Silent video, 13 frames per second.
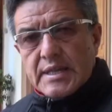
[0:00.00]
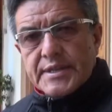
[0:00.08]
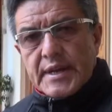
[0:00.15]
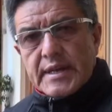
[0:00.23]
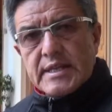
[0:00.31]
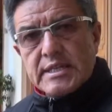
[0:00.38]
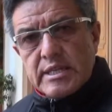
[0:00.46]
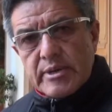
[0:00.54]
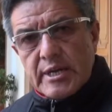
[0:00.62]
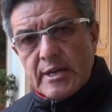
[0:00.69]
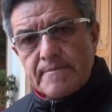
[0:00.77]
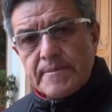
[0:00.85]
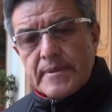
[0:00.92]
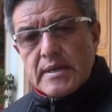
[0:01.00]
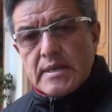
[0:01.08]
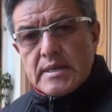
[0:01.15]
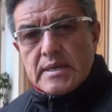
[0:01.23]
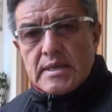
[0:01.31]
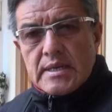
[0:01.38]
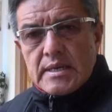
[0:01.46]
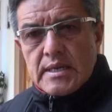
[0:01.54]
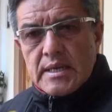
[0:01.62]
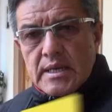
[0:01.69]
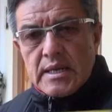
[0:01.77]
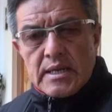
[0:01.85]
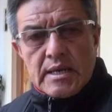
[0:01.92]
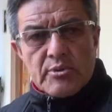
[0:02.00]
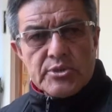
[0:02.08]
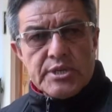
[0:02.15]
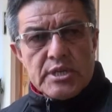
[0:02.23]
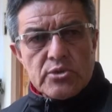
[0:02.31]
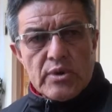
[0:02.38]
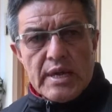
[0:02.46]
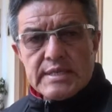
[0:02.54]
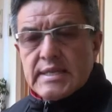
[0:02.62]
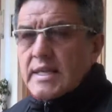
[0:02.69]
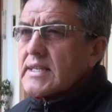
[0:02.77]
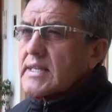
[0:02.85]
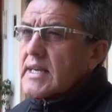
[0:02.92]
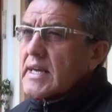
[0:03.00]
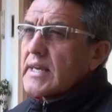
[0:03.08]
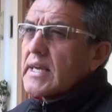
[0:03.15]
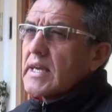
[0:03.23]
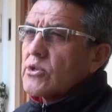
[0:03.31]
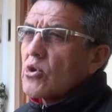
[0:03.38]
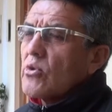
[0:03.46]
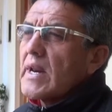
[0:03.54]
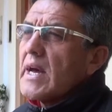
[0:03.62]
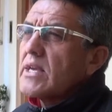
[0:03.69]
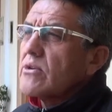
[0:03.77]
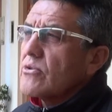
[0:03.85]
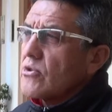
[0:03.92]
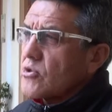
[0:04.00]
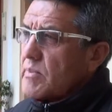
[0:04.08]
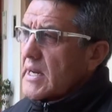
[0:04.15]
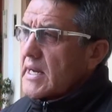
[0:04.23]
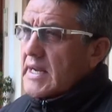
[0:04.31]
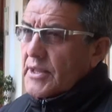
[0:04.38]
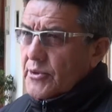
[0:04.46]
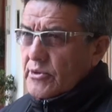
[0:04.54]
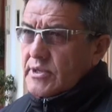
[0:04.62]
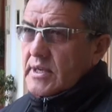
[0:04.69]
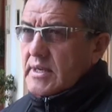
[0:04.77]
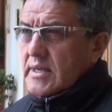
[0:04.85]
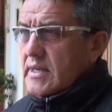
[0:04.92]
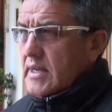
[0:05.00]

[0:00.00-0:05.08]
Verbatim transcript: Cantaleta Cívica y hemos hecho una estadística de todo el año 2014